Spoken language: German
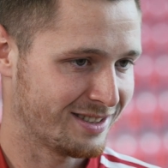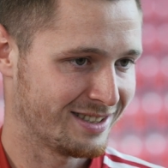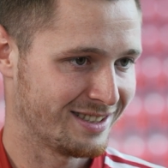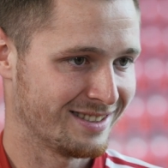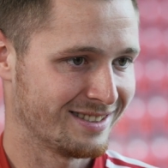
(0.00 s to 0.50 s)

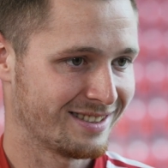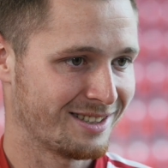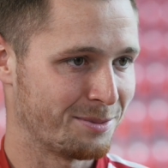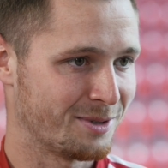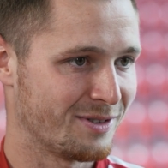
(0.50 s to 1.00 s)
Äh, ich
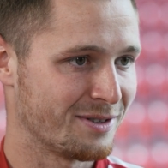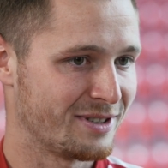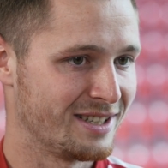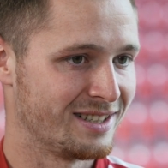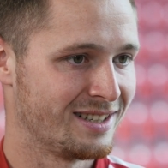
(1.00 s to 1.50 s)
glaube, da war
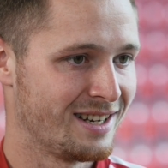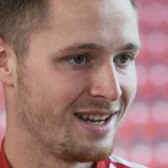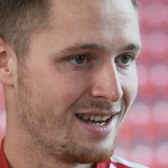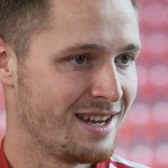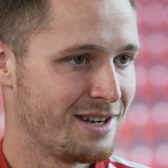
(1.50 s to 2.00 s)
viel,
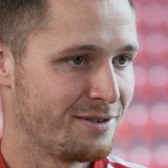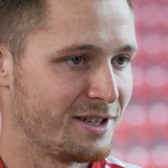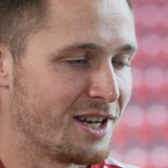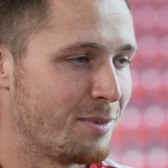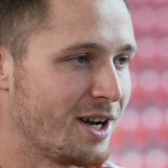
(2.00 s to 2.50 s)

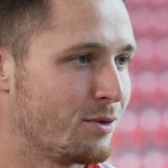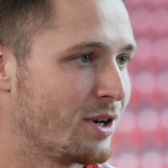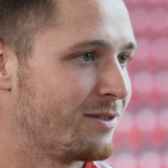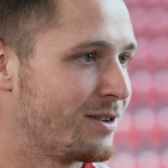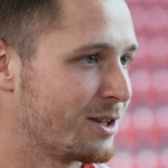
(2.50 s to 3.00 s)
viel dabei, wo
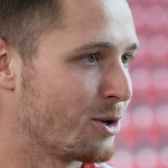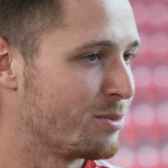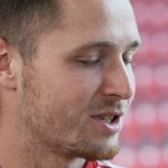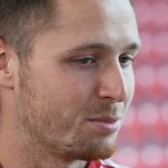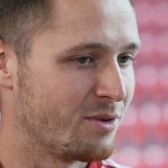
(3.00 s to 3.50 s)
er vielleicht auch ein
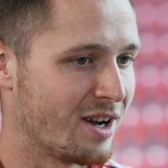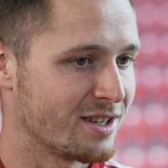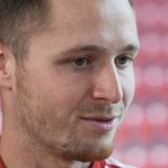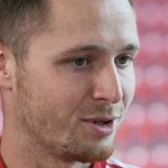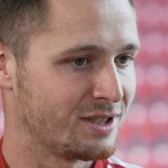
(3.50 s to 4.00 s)
bisschen
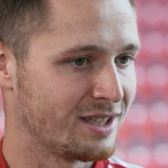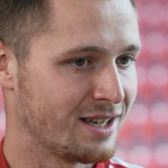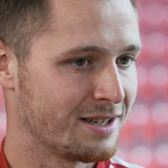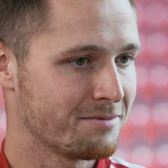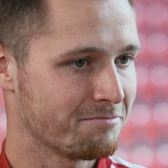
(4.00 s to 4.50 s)
beweisen wollte,
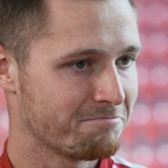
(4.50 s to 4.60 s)
ey,